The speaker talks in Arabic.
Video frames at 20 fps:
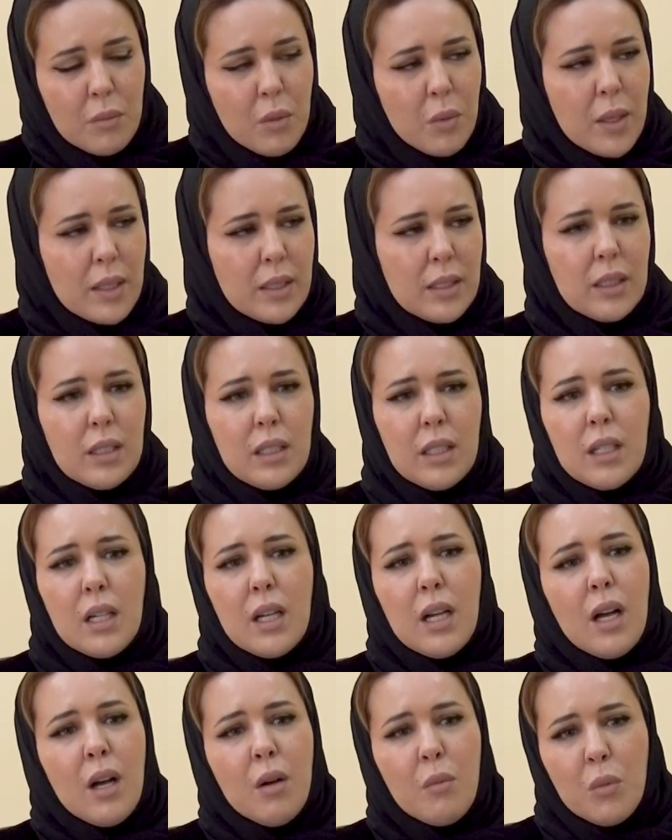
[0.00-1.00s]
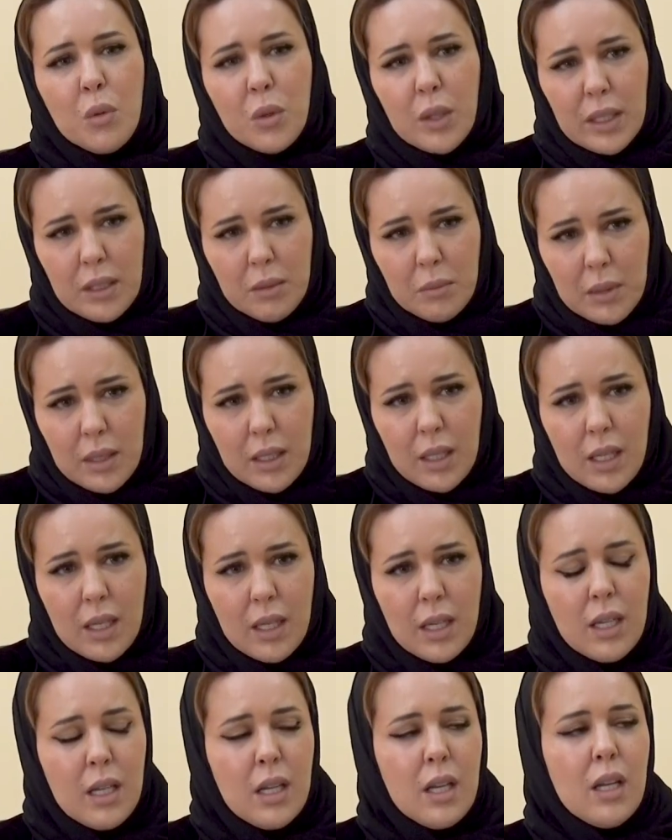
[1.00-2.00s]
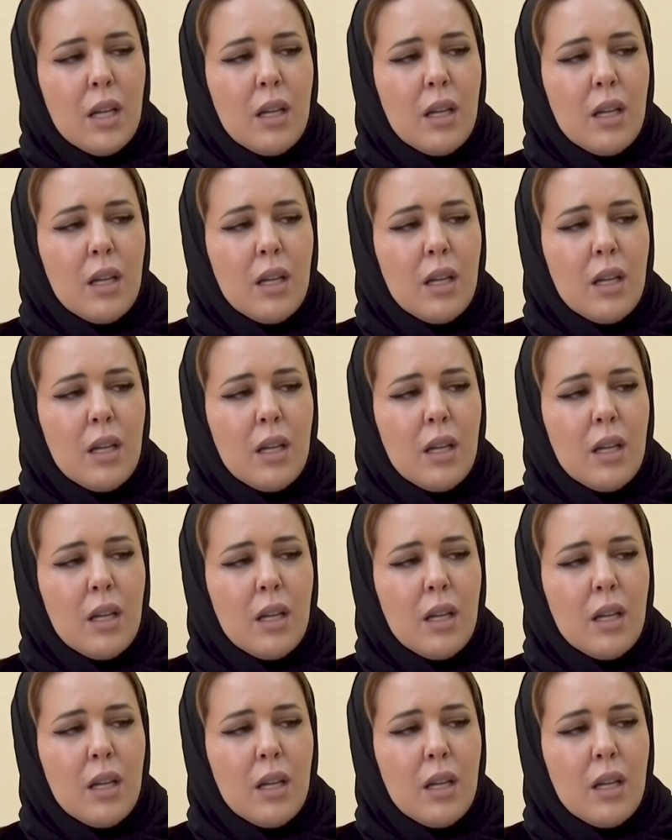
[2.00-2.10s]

مواطنيها أو مقيميها